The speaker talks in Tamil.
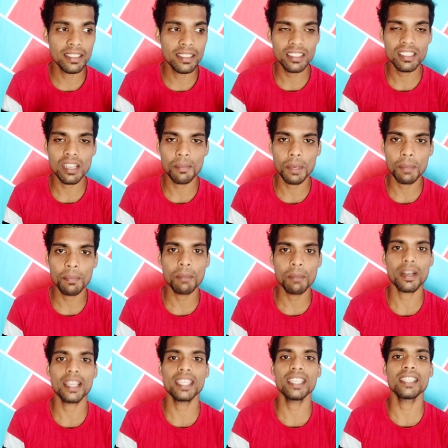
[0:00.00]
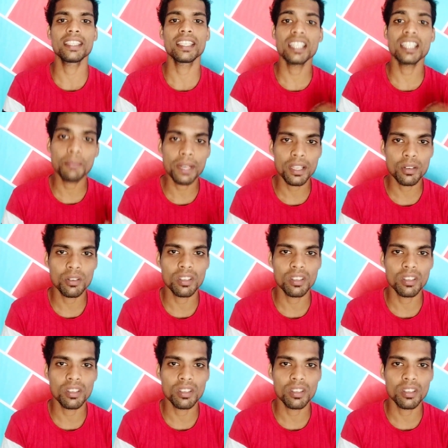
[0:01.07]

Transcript: அதுலேருந்து நம்ம எப்படி மணியை ஜென்ரேட் பண்ணி